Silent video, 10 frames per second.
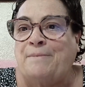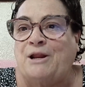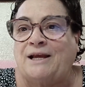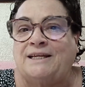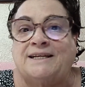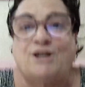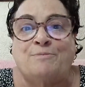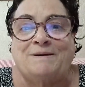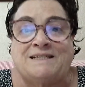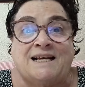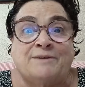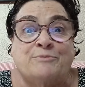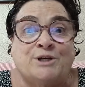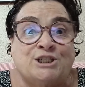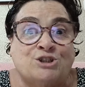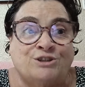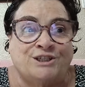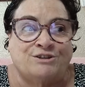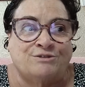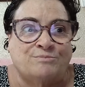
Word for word: Pero aquí es que los paisajes muy exóticos,